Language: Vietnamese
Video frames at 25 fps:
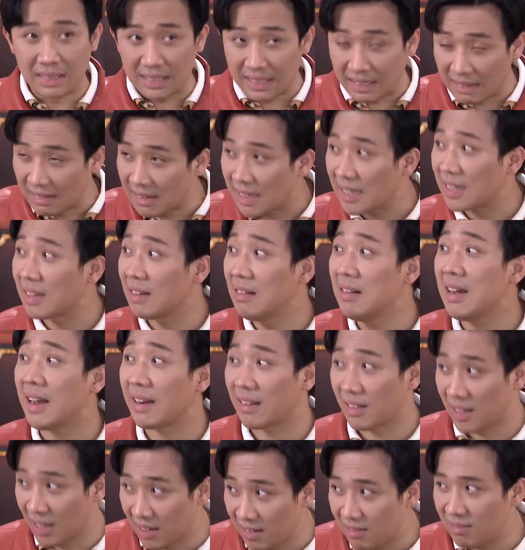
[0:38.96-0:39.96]
Thường những cái thứ
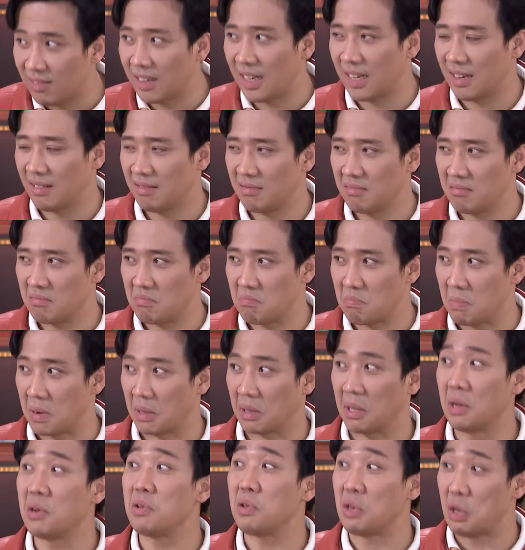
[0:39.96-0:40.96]
anh thích nha,
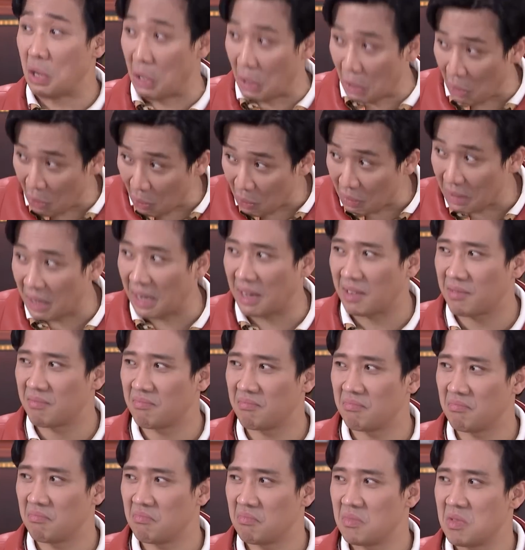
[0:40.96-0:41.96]
thích nhiều nha,
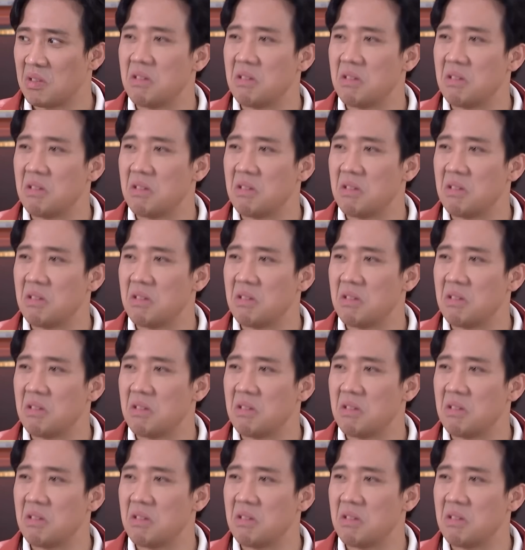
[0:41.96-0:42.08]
